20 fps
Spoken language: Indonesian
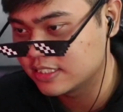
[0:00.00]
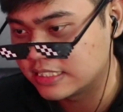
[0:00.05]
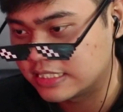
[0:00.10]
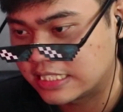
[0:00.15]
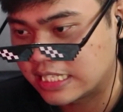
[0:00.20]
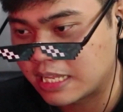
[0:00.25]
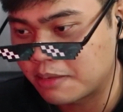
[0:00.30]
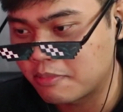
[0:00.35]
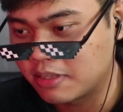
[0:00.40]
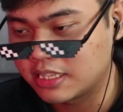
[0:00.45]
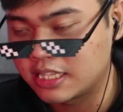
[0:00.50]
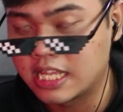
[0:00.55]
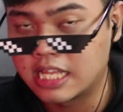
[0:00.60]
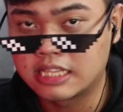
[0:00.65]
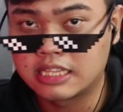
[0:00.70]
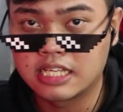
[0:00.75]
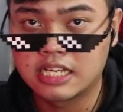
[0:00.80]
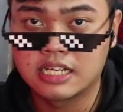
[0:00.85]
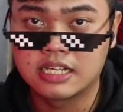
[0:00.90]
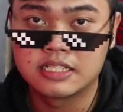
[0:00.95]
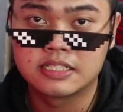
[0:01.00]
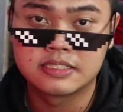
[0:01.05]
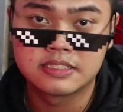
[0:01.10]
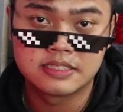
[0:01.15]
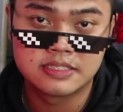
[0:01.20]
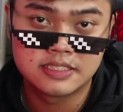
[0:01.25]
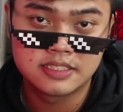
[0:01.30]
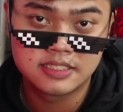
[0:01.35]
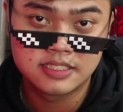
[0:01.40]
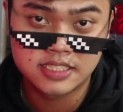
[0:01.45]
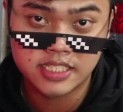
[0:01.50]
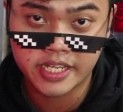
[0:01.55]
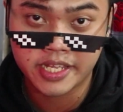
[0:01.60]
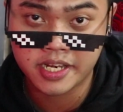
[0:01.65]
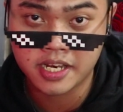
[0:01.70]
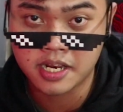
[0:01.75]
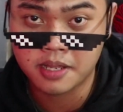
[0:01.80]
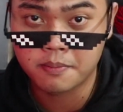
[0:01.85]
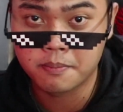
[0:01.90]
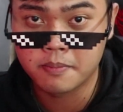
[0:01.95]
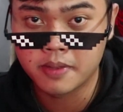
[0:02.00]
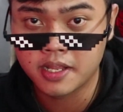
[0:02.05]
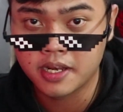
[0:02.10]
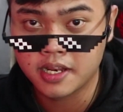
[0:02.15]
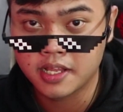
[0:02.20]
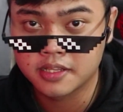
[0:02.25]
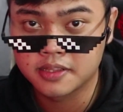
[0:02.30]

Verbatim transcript: selamat datang C6 Bennett.